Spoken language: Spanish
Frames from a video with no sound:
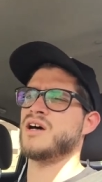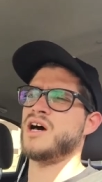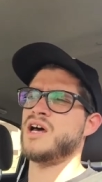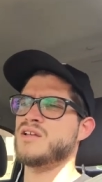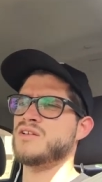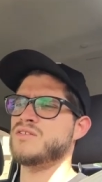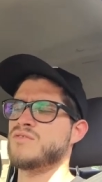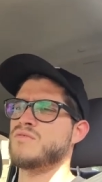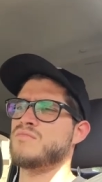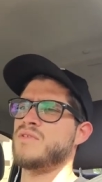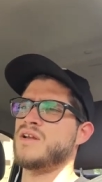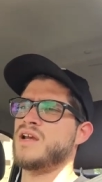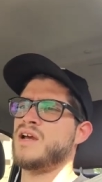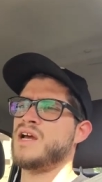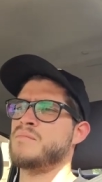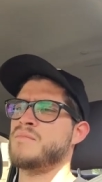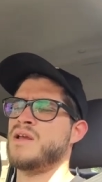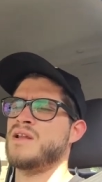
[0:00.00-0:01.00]
Ay, no,
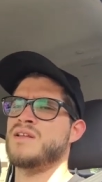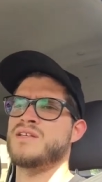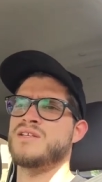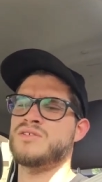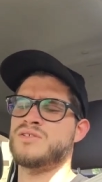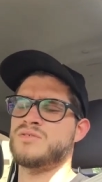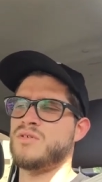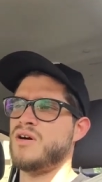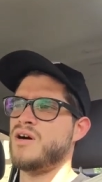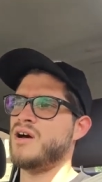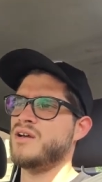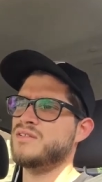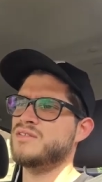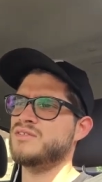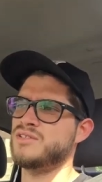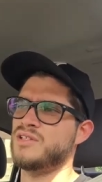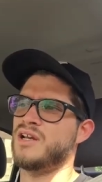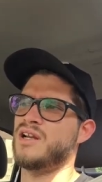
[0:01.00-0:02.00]
Manejame liso. Ay,
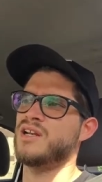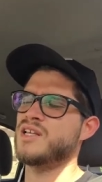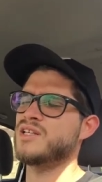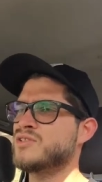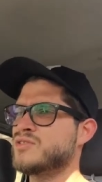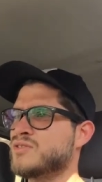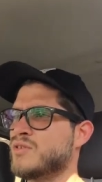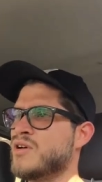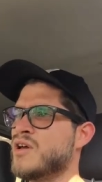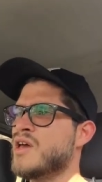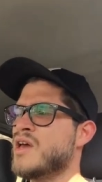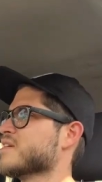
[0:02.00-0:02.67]
sí, liso.